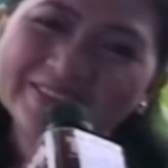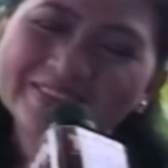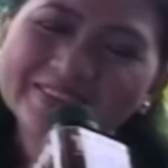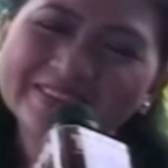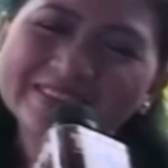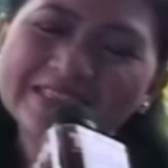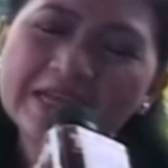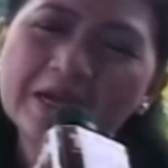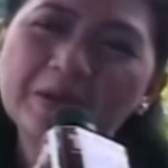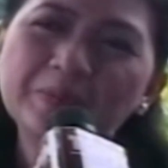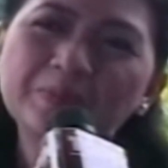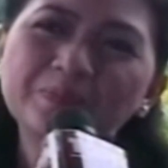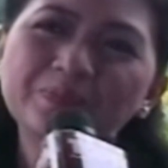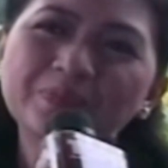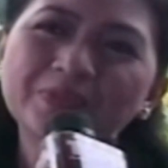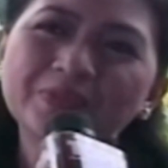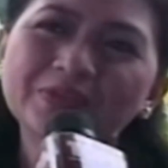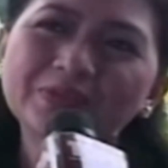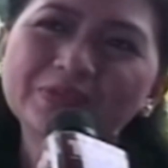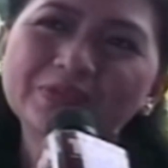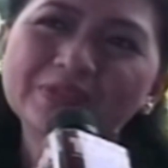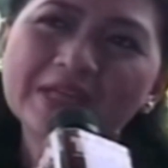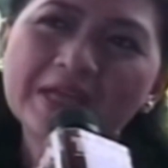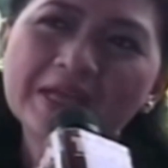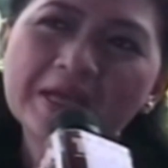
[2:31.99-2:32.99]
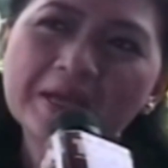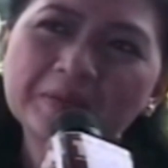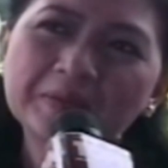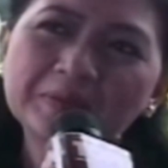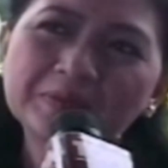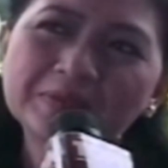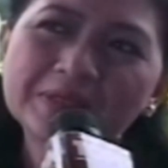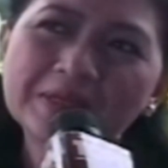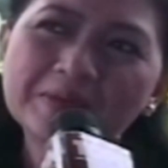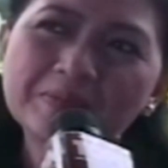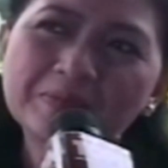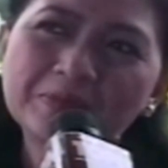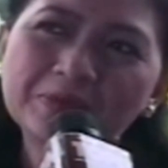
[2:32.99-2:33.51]
udah udah
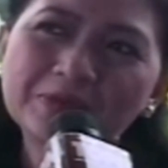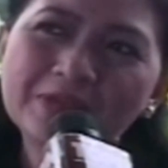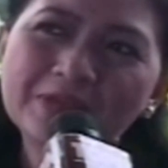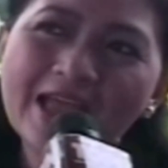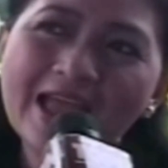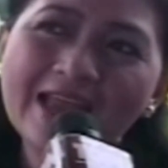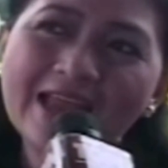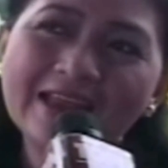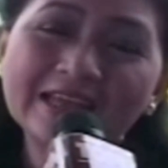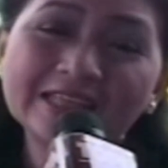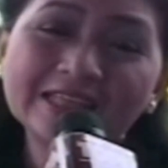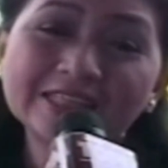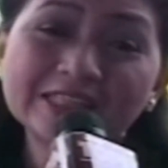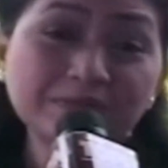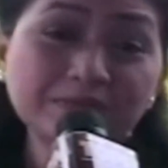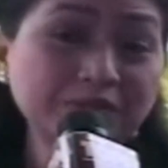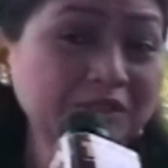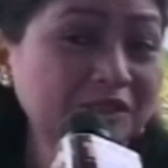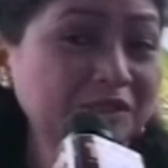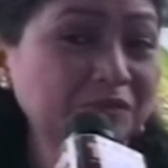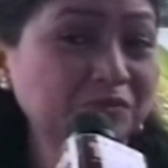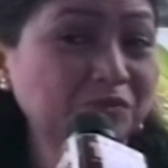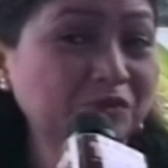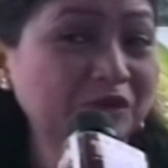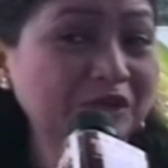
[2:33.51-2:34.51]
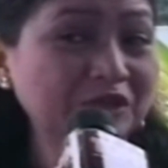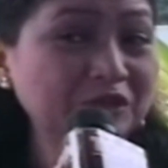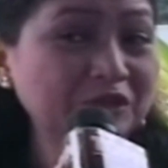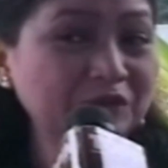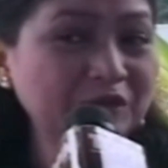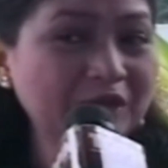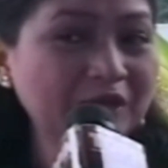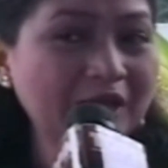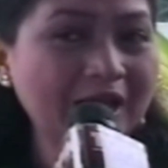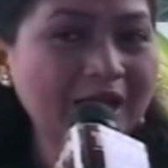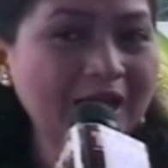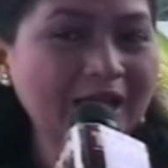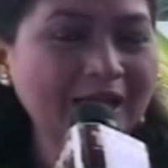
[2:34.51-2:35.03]
udah punya anak semua
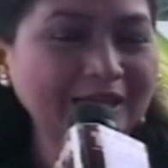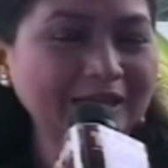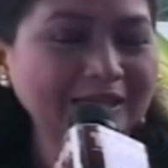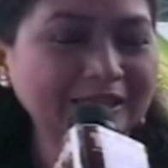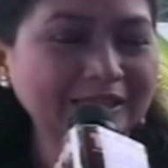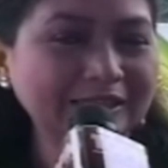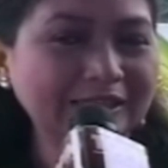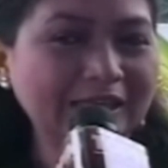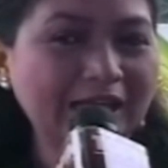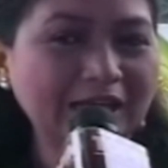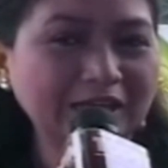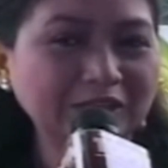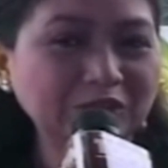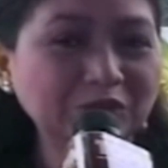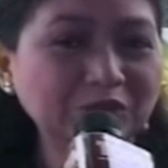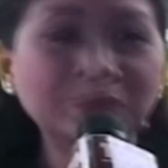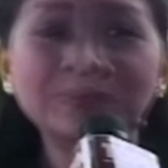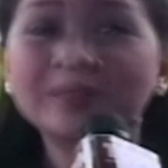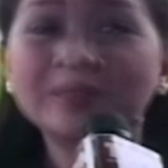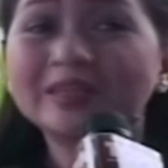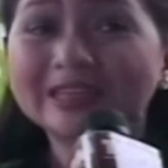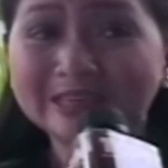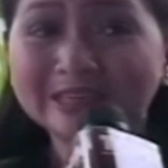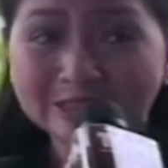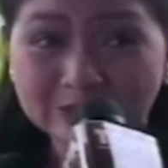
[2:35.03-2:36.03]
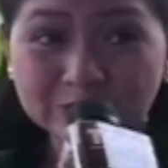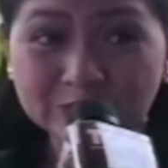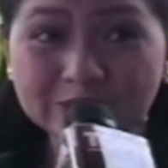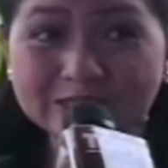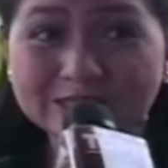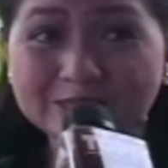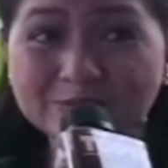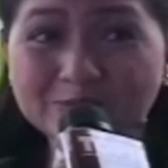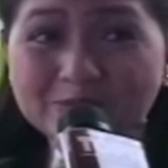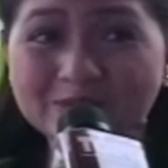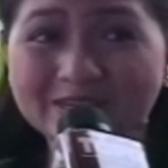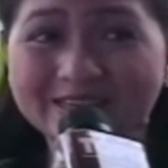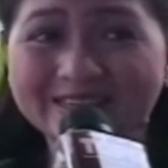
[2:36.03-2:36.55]
juga yang nyubitin juga
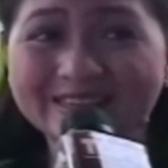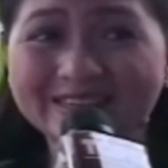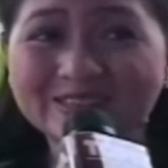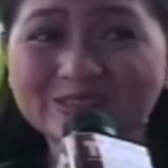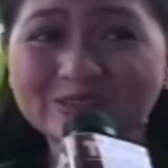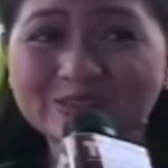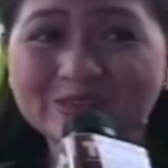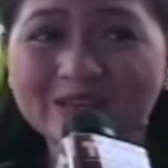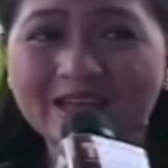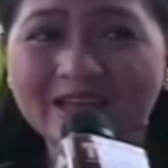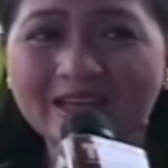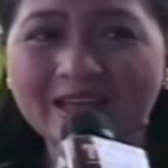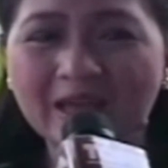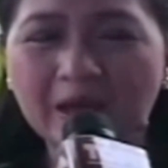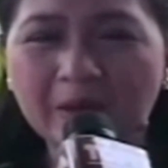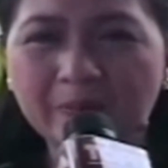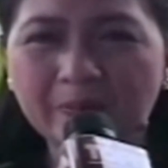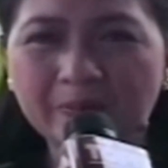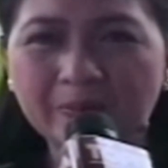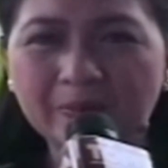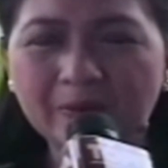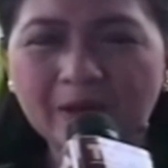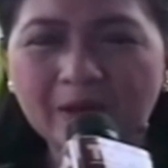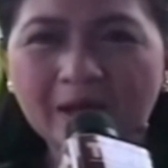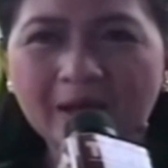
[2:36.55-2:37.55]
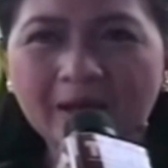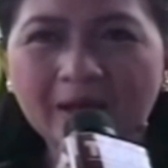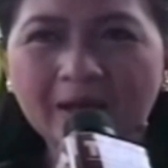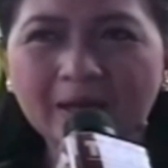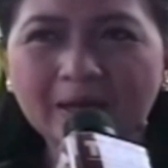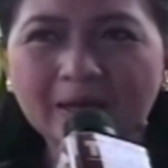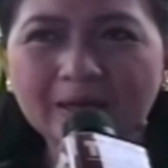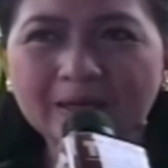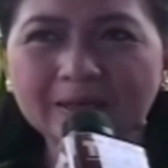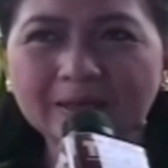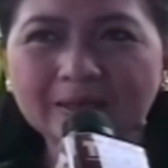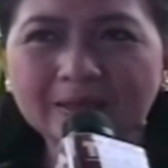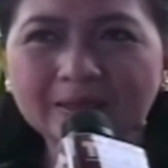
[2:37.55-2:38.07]
sebenarnya juga ya
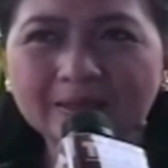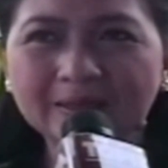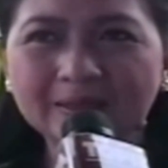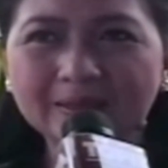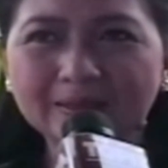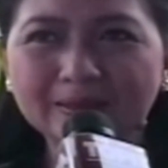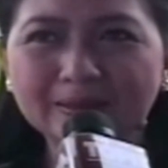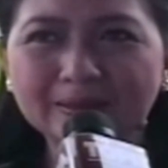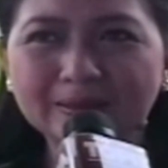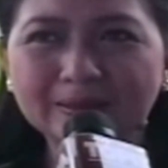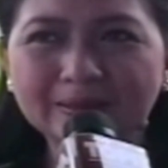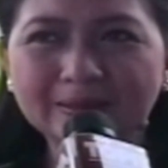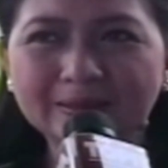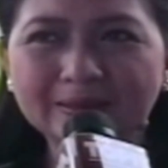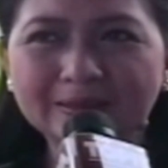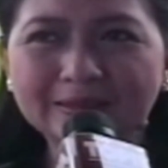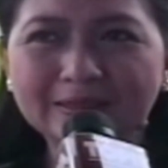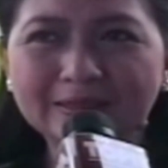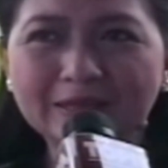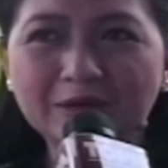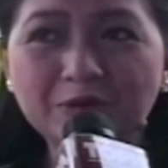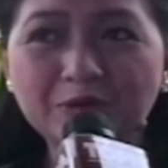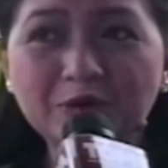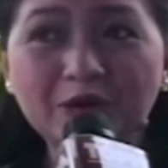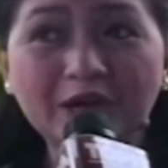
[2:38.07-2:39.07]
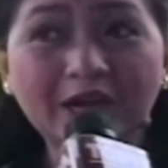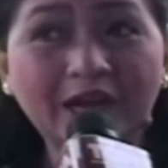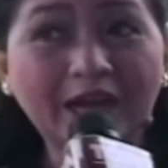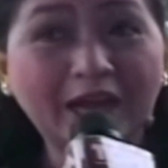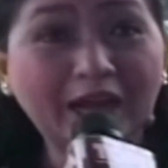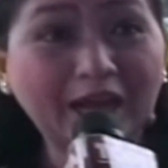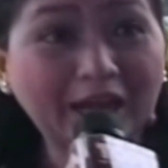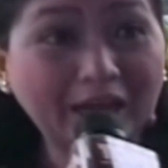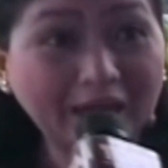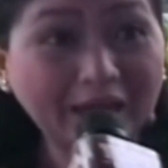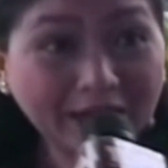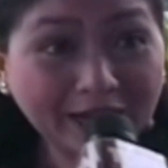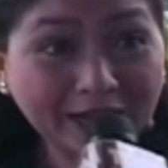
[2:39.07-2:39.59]
uh, ya udah
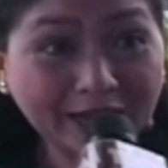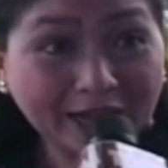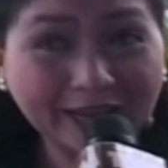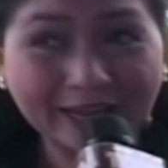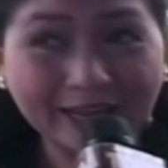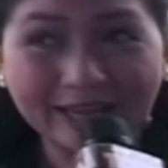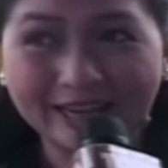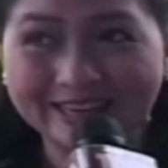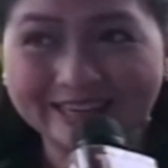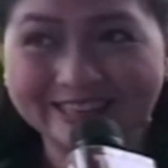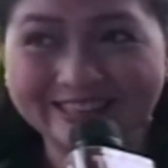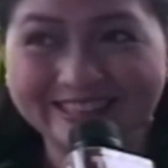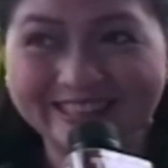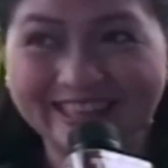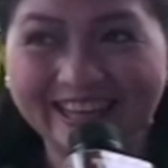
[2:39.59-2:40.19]
nenek-nenek kali ya.